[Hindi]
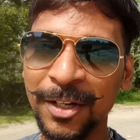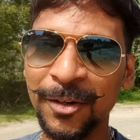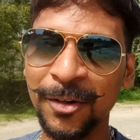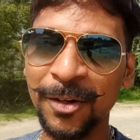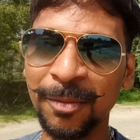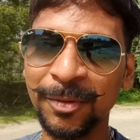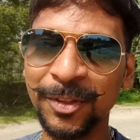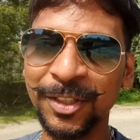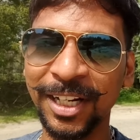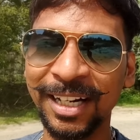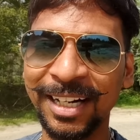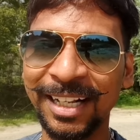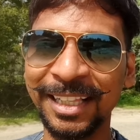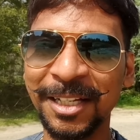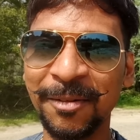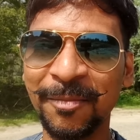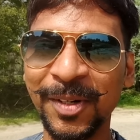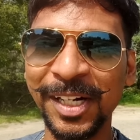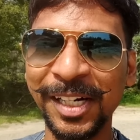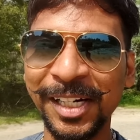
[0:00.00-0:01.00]
माई यूट्यूब
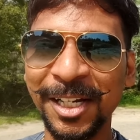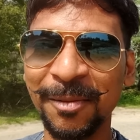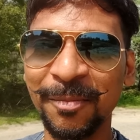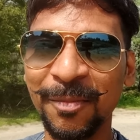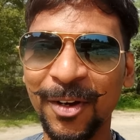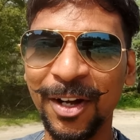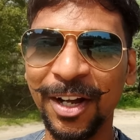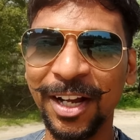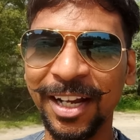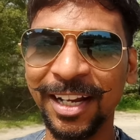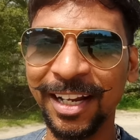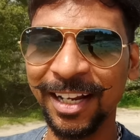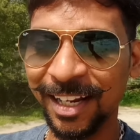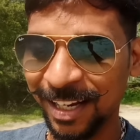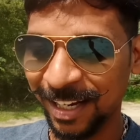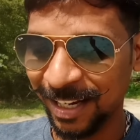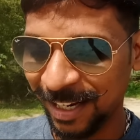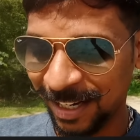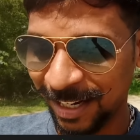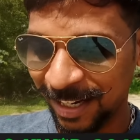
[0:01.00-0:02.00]
चैनल द इंडियन बॉय